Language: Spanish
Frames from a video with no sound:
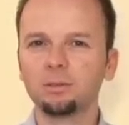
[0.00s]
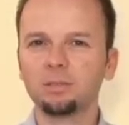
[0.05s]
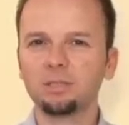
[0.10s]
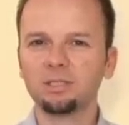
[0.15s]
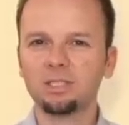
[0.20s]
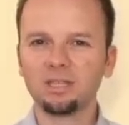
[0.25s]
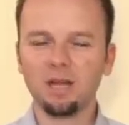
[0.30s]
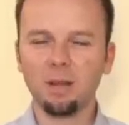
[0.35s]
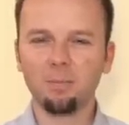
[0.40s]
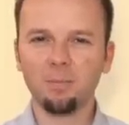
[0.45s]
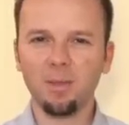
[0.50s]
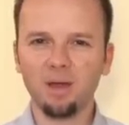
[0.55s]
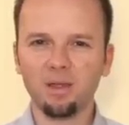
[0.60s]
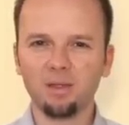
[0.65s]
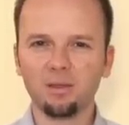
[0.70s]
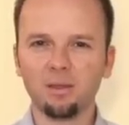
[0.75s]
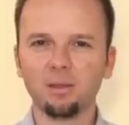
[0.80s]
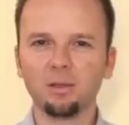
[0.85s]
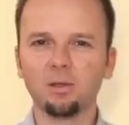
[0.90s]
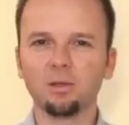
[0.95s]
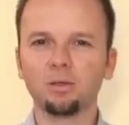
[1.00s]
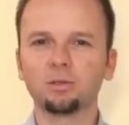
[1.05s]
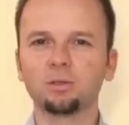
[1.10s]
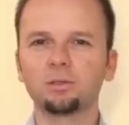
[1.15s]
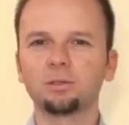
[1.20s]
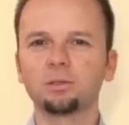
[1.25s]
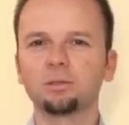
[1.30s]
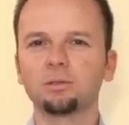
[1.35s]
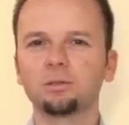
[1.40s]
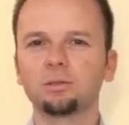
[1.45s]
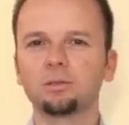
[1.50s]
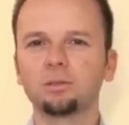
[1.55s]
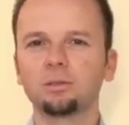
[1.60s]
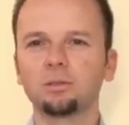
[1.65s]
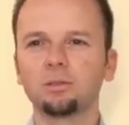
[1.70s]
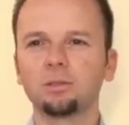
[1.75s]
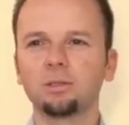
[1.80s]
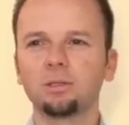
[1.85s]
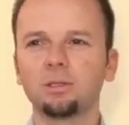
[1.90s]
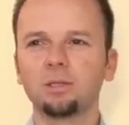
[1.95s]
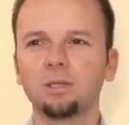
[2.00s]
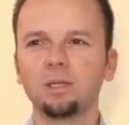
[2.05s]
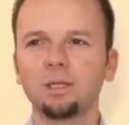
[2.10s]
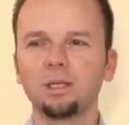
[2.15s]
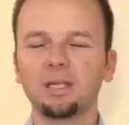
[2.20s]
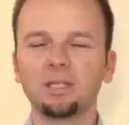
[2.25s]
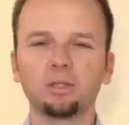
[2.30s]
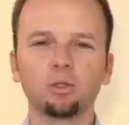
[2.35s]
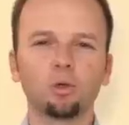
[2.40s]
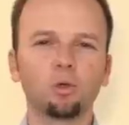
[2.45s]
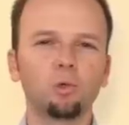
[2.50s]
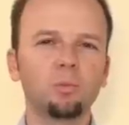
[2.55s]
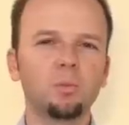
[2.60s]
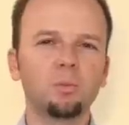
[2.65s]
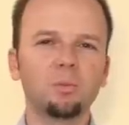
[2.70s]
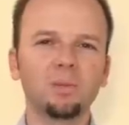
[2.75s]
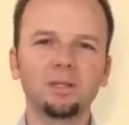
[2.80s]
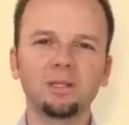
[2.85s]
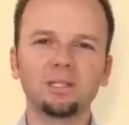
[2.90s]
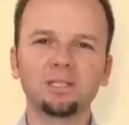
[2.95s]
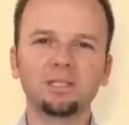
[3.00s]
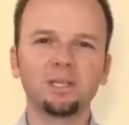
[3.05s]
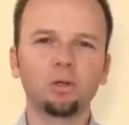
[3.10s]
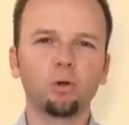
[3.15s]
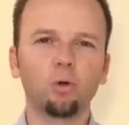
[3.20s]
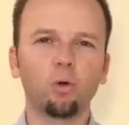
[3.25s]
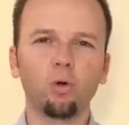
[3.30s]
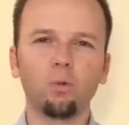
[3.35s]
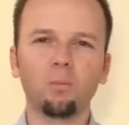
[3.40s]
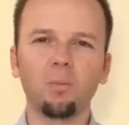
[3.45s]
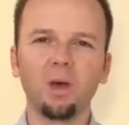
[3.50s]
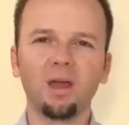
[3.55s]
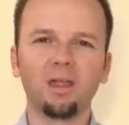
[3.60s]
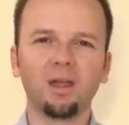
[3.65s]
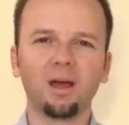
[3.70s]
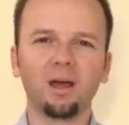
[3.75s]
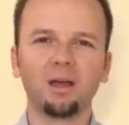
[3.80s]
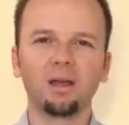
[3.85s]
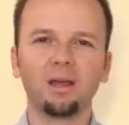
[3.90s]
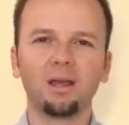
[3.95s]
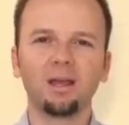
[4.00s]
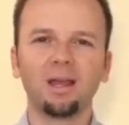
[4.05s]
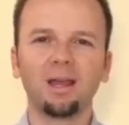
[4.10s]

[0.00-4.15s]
Esa es la paz de Dios. Que solo mi mente esté colmada